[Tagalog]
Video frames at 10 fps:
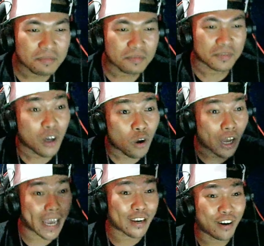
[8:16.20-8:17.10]
Eh
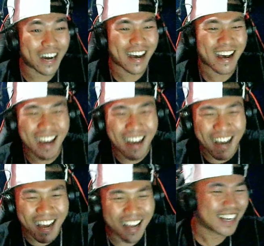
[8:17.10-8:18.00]
no? Ah!
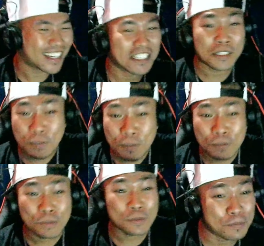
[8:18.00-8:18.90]

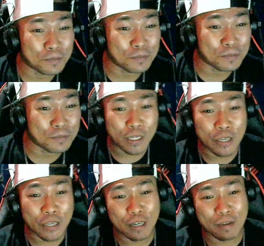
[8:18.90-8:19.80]
Mm. Tignan nyo
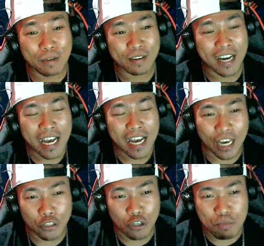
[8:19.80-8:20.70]
naman, di ba?
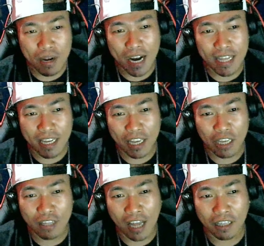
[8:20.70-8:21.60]
Ngayon gumagana na yung
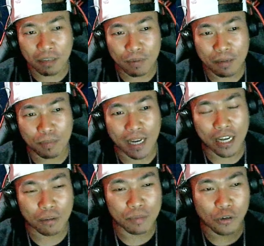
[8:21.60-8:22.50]
dating
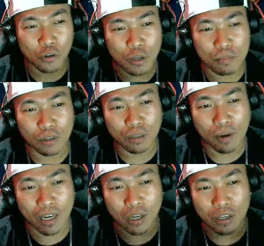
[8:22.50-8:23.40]
pinaplano. Biruin mo, di
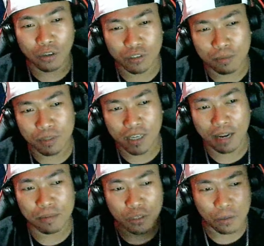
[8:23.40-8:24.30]
ba, na yung
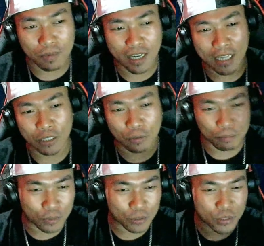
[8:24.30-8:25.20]
subscribers umangat, yung
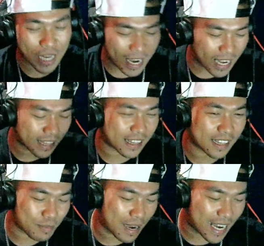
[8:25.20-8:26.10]
views, lahat.
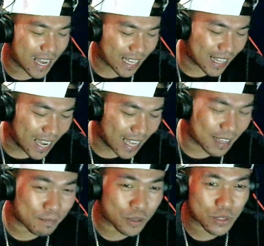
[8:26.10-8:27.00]
Di ba, lahat-lahat
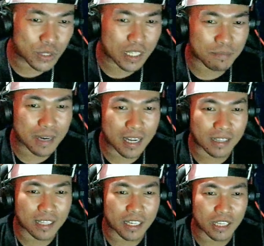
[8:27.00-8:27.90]
ng views ng mga
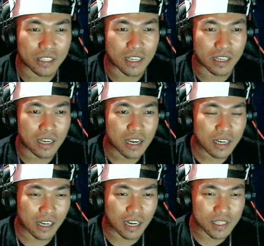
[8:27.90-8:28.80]
kanta ni, si, ni
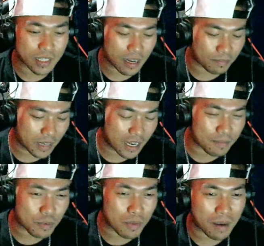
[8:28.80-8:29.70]
Release Cram talagang
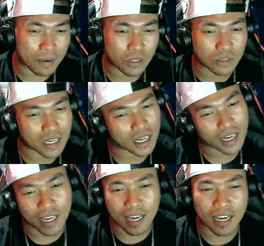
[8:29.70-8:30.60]
pumapatok talaga.
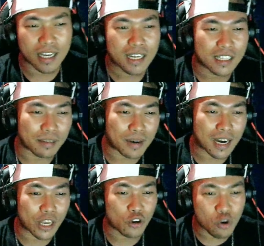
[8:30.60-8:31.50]
Kaya, di ba,
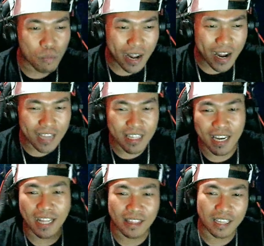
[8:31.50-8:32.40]
ngayon gumagana
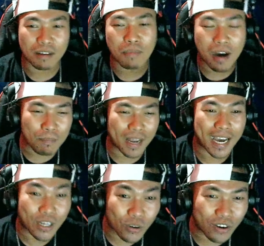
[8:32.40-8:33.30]
lahat ng mga
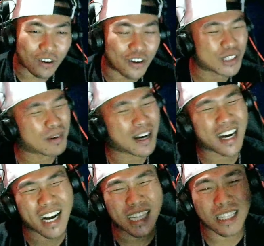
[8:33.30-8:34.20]
plano. O, di ba,
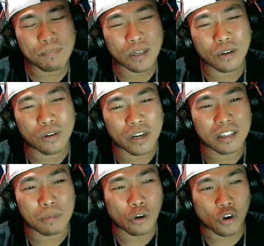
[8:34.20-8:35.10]
ang ganda pa na panoorin,
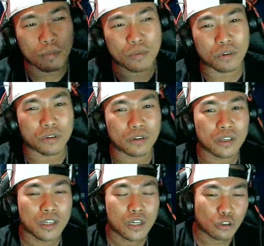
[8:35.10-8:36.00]
biruin mo, no?
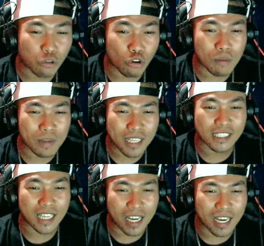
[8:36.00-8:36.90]
Totoo naman kasi
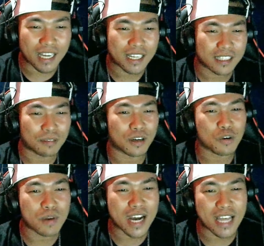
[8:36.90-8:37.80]
talaga. Di ba,
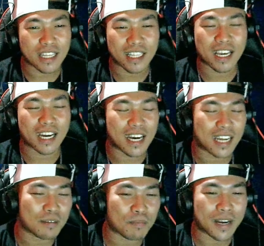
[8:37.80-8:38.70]
gumagana talaga
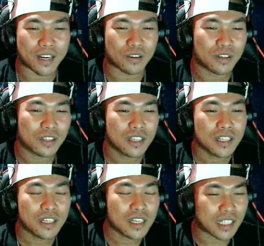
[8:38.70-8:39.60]
lahat ng plano
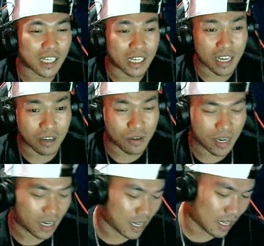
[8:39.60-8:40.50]
na ginagawa
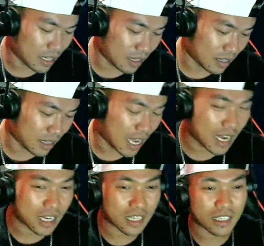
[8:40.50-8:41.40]
ni ng
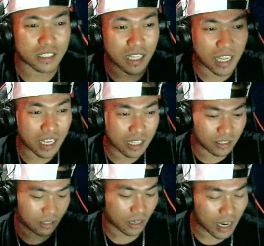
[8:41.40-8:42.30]
ni
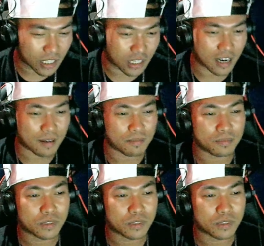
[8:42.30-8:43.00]
Release Cram.